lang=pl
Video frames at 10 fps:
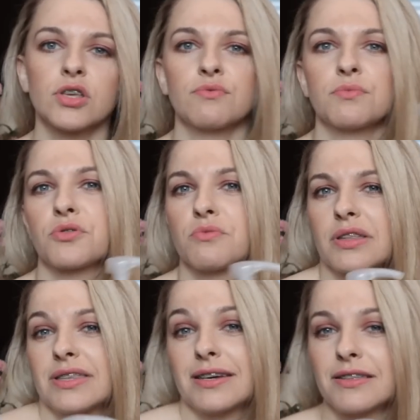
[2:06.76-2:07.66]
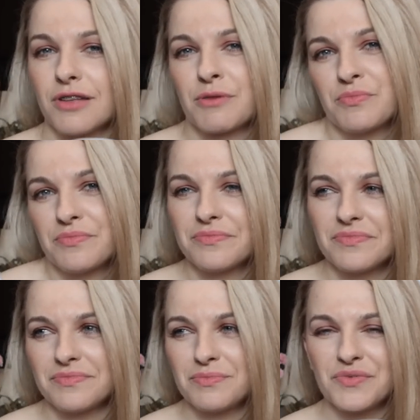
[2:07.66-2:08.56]
nie wiem dokładnie, tak
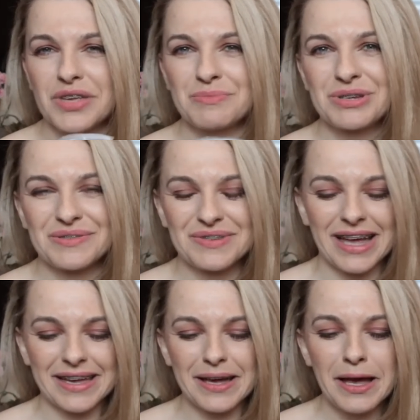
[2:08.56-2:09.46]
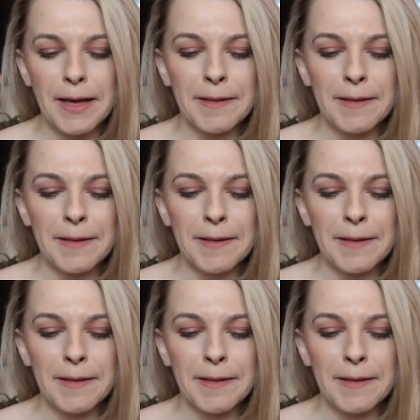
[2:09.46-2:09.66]
mówię jak mi się wydaje.